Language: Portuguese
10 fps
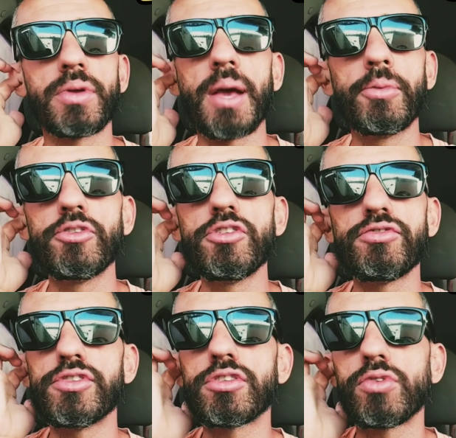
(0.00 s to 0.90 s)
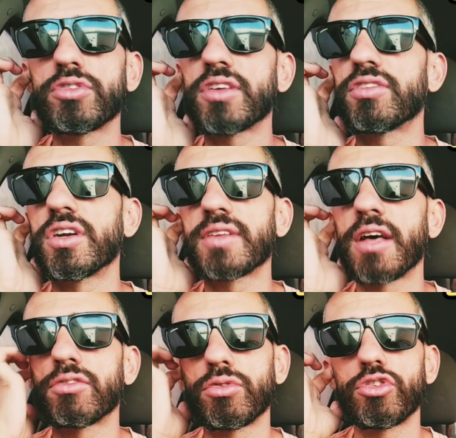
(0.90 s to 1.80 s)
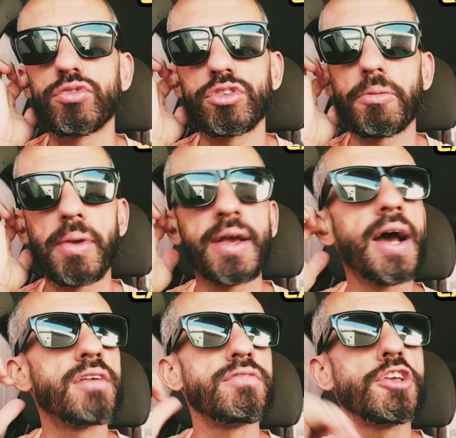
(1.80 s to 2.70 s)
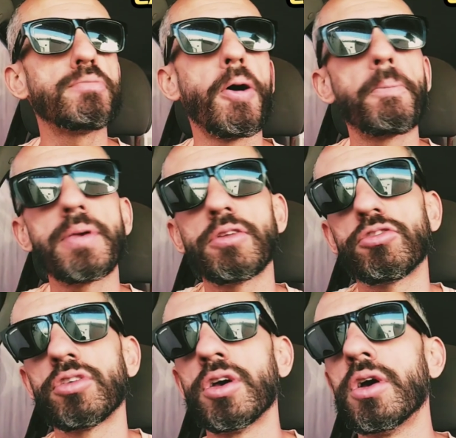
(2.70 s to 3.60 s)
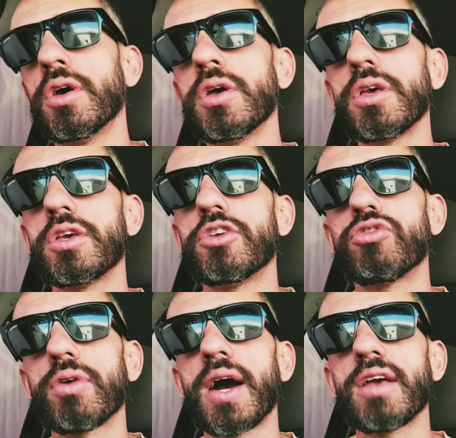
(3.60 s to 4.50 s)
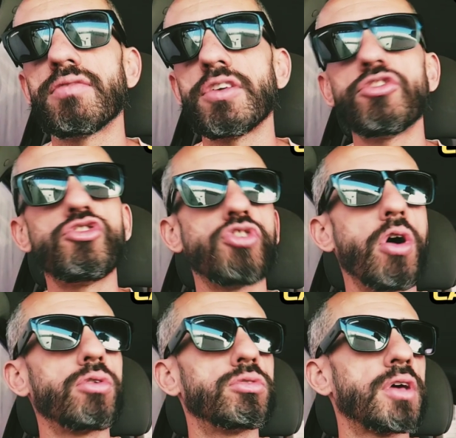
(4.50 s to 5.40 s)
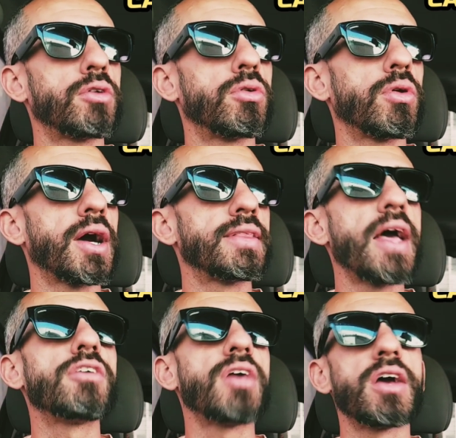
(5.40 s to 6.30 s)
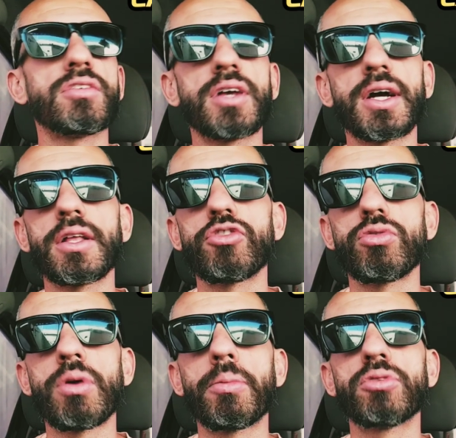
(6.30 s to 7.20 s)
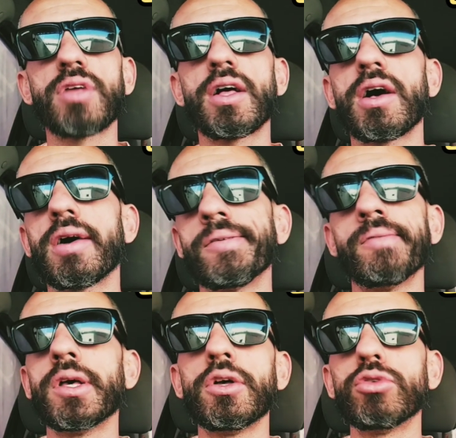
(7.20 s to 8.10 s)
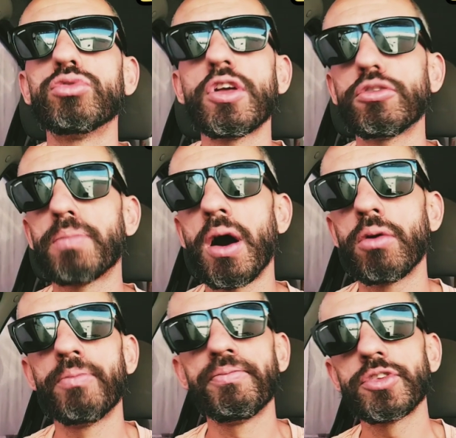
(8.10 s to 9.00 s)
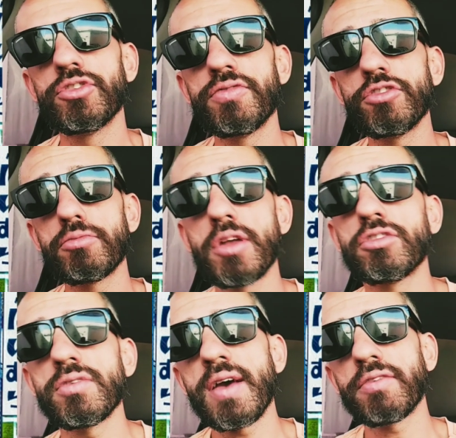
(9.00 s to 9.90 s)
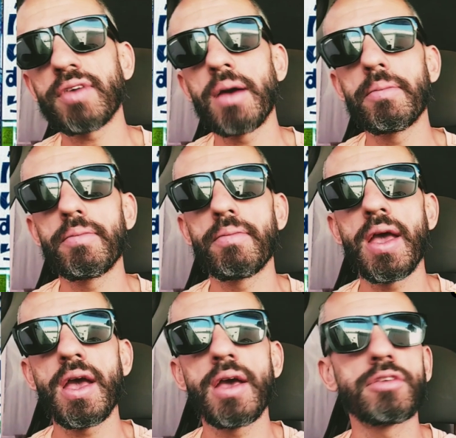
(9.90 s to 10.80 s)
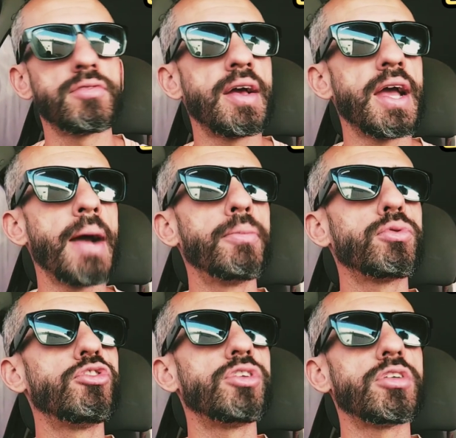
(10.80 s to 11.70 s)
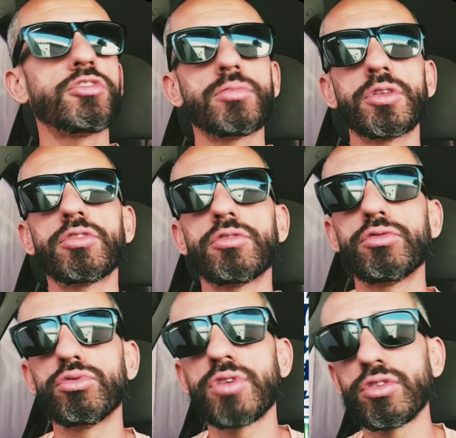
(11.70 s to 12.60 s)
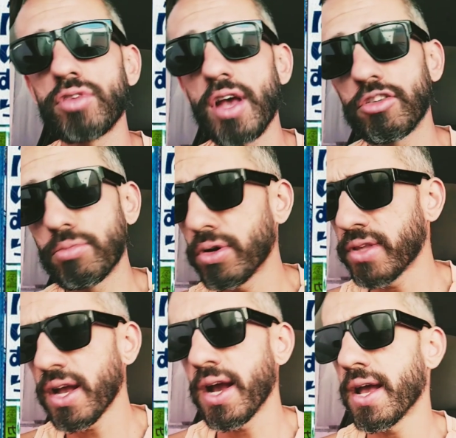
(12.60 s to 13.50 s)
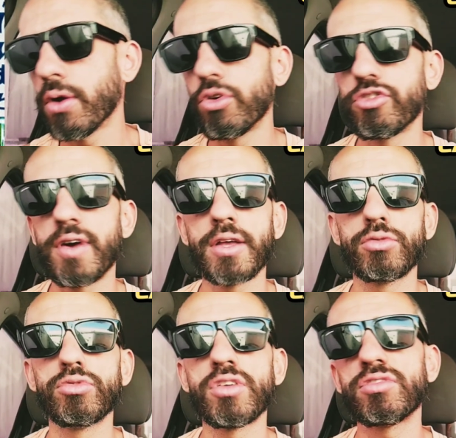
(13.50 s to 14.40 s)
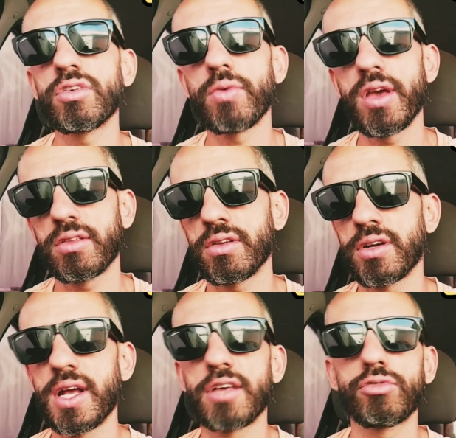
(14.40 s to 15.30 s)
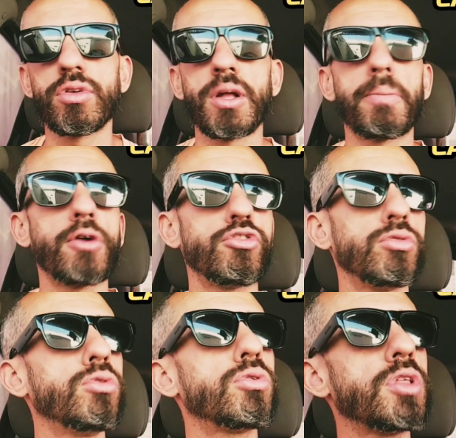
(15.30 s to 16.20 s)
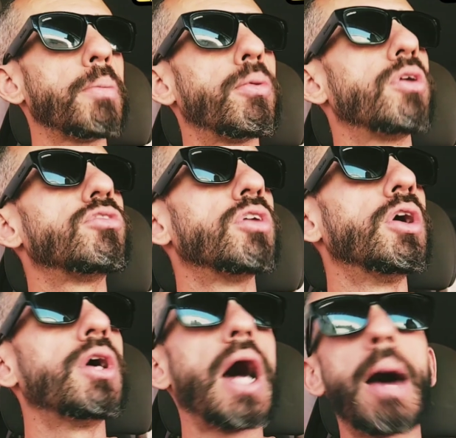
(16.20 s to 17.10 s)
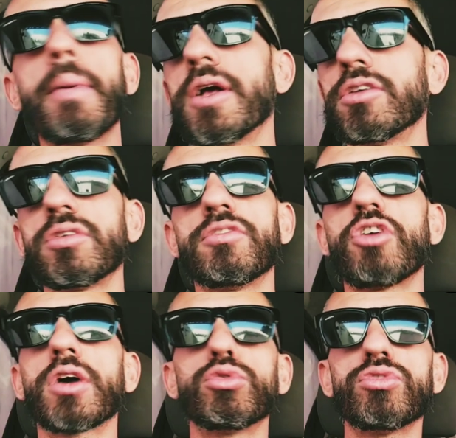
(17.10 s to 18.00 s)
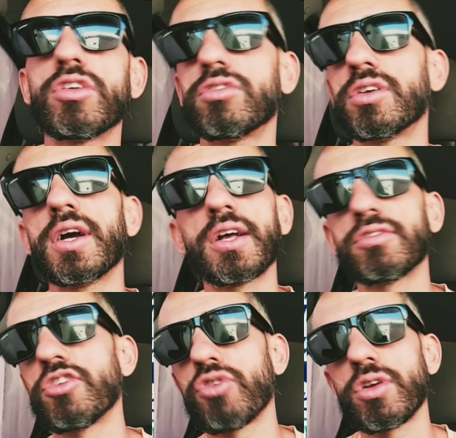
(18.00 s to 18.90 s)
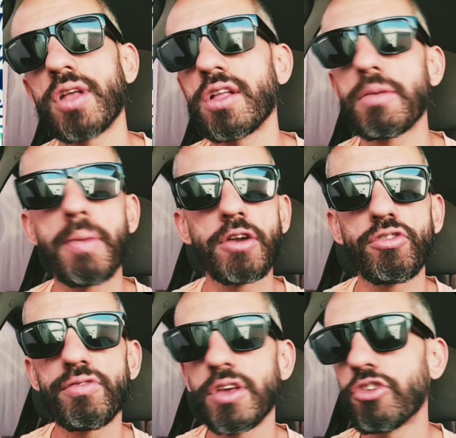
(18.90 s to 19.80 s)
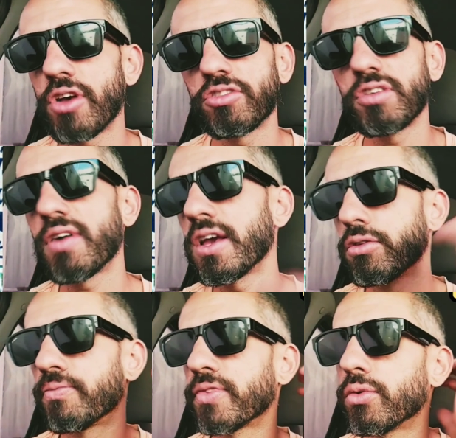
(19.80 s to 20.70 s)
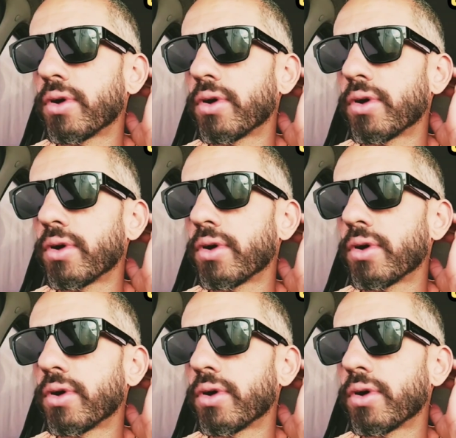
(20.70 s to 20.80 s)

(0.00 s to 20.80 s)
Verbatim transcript: Porque é muito difícil você acertar. Se hoje você pegar aí 20 palpites e jogar aí 20 jogos, né? colocar 10 reais em cada jogo, apostar 200 pau, dificilmente você vai ficar, é, você vai ganhar muito dinheiro em cima desses 200 reais. Você pode até ganhar hoje, vai, 250, ganhar 50 pau de lucro e depois amanhã você joga 200 e ganha 180 e perde 20 e assim vai indo.